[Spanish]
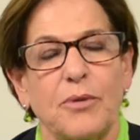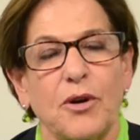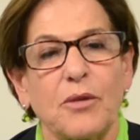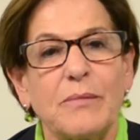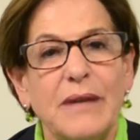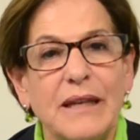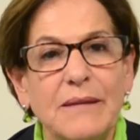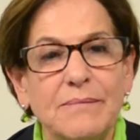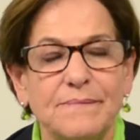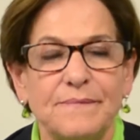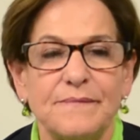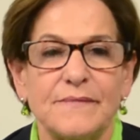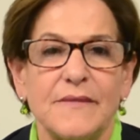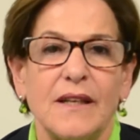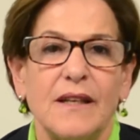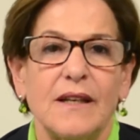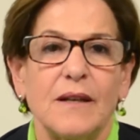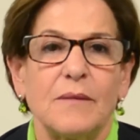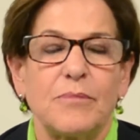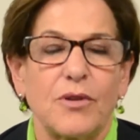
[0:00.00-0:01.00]
por mí,
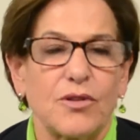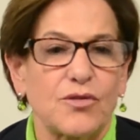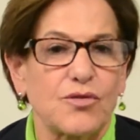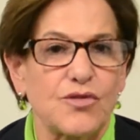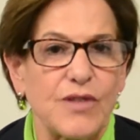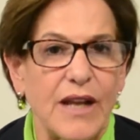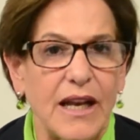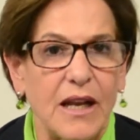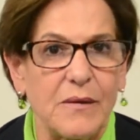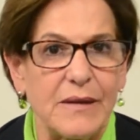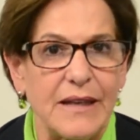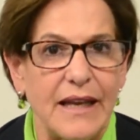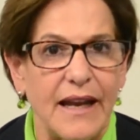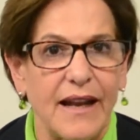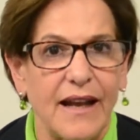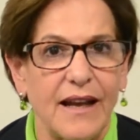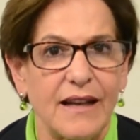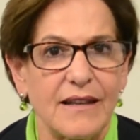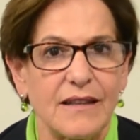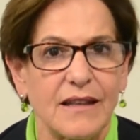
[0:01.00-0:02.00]
por Susana
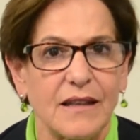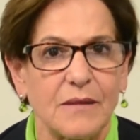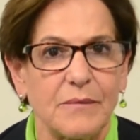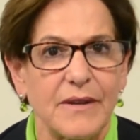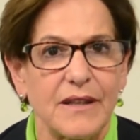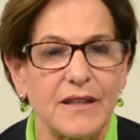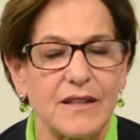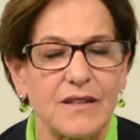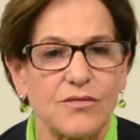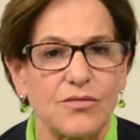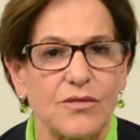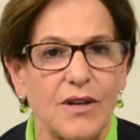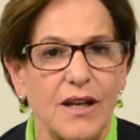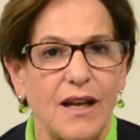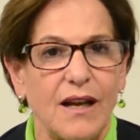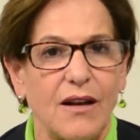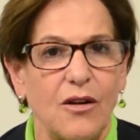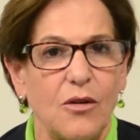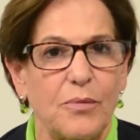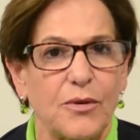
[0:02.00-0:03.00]
Villarán, y que me des
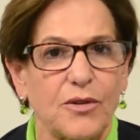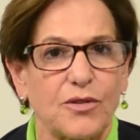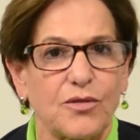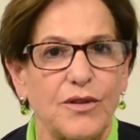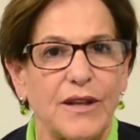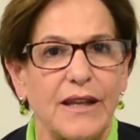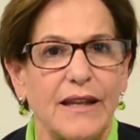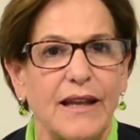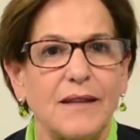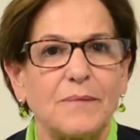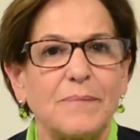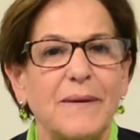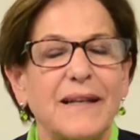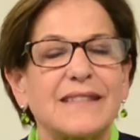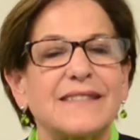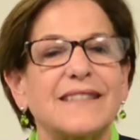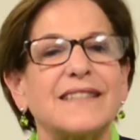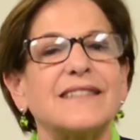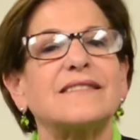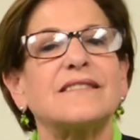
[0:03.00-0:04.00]
una oportunidad para
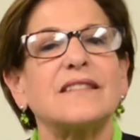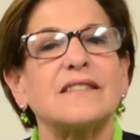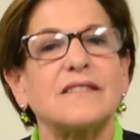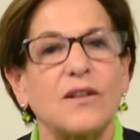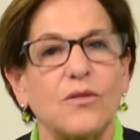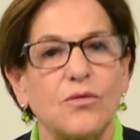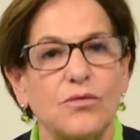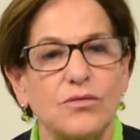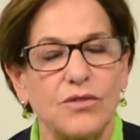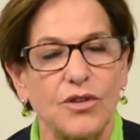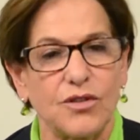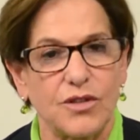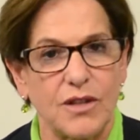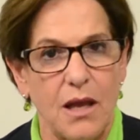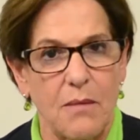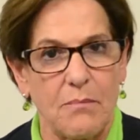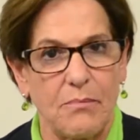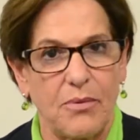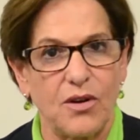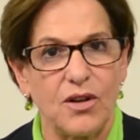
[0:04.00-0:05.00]
hacer este segundo
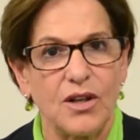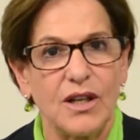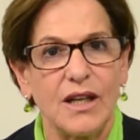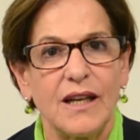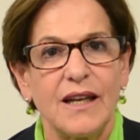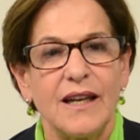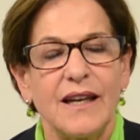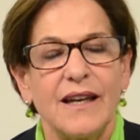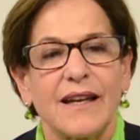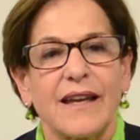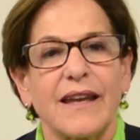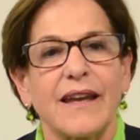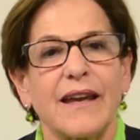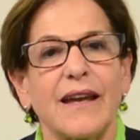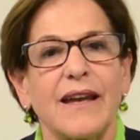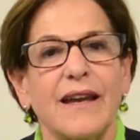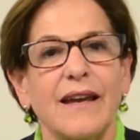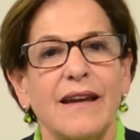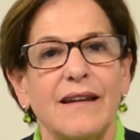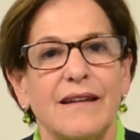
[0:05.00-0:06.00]
tiempo que
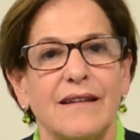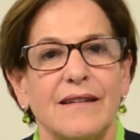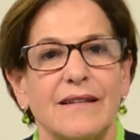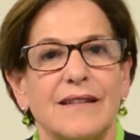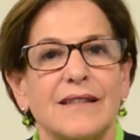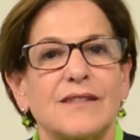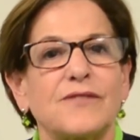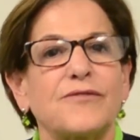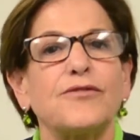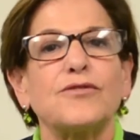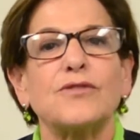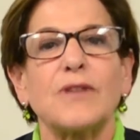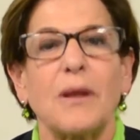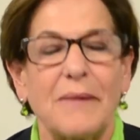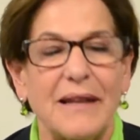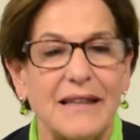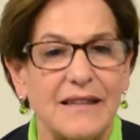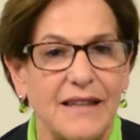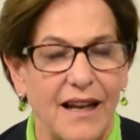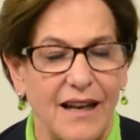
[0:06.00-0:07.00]
eh, es
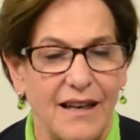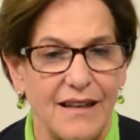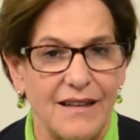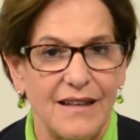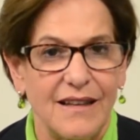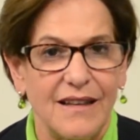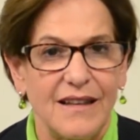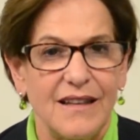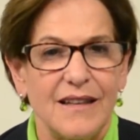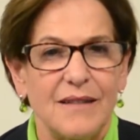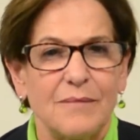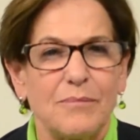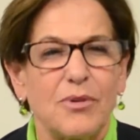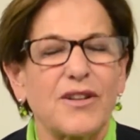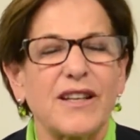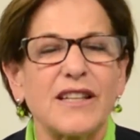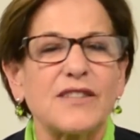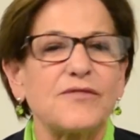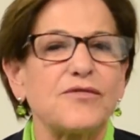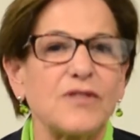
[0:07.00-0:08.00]
fundamental.
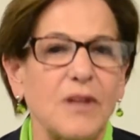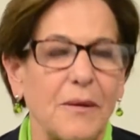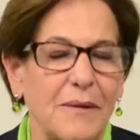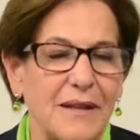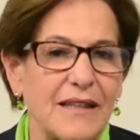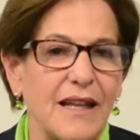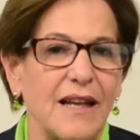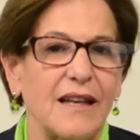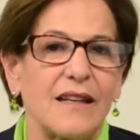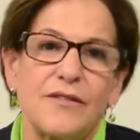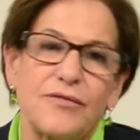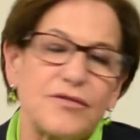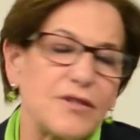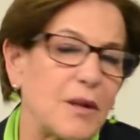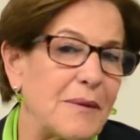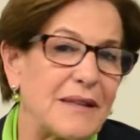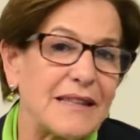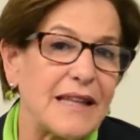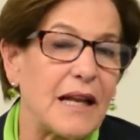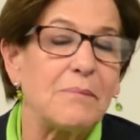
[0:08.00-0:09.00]
¿Por qué es fundamental? Es
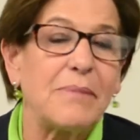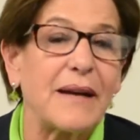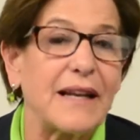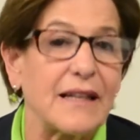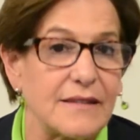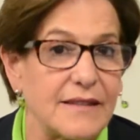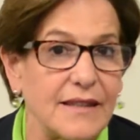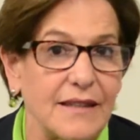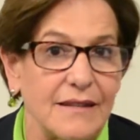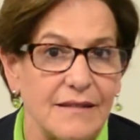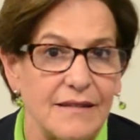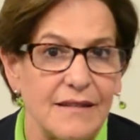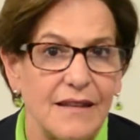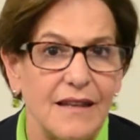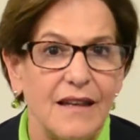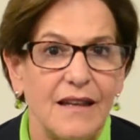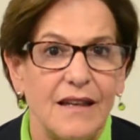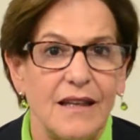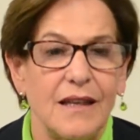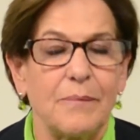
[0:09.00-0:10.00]
fundamental para ti
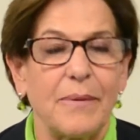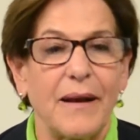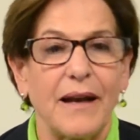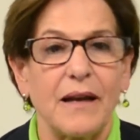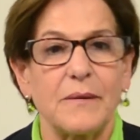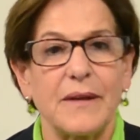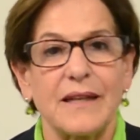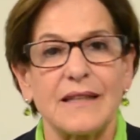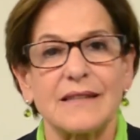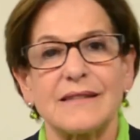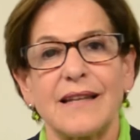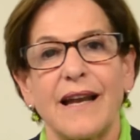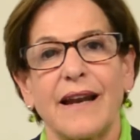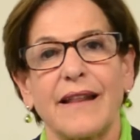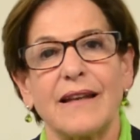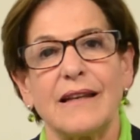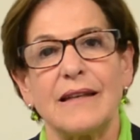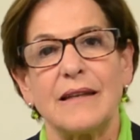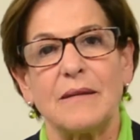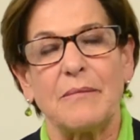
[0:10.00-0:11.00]
y para el bienestar
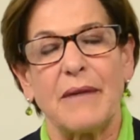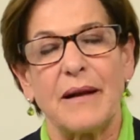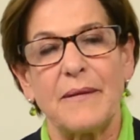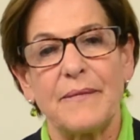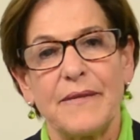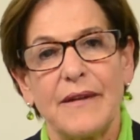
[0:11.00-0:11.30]
de Lima.